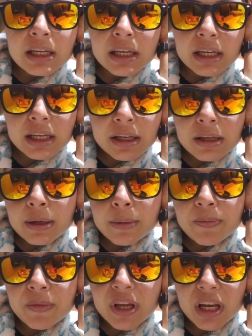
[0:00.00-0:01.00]

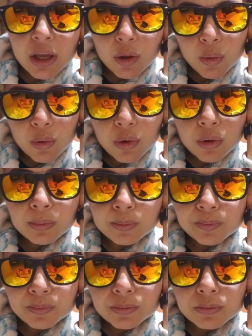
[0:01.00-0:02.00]
em, en ayuno
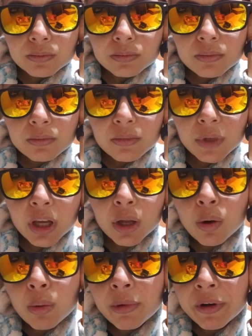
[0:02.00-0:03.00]
y
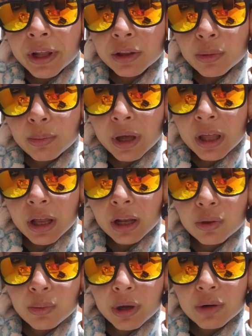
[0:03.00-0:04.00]
luego me van a, dar a
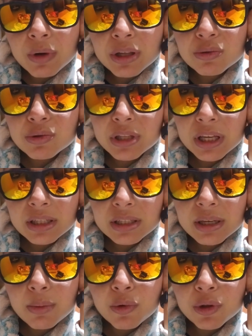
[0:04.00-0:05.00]
tomar una
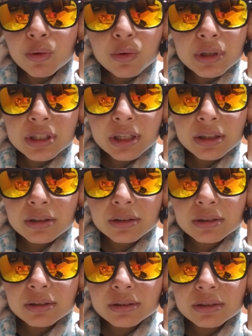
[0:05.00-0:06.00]
sustancia muy dulce
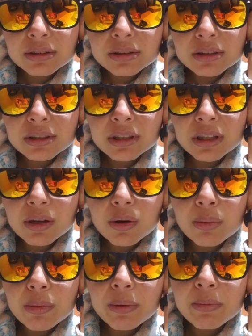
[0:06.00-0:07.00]
y
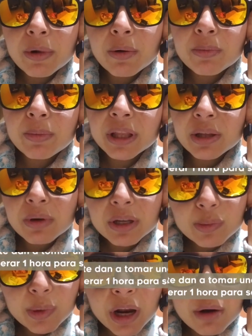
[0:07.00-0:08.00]
luego me, tengo que
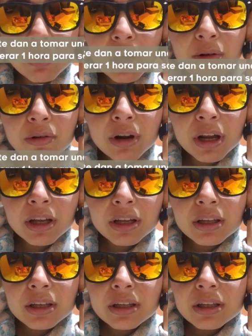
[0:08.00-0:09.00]
esperar una hora
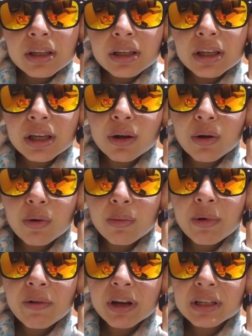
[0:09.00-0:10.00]
y luego
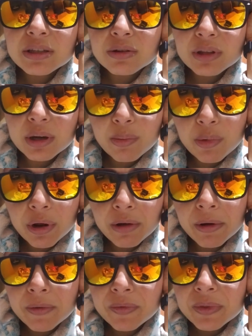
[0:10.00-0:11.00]
me van a hacer otra prueba.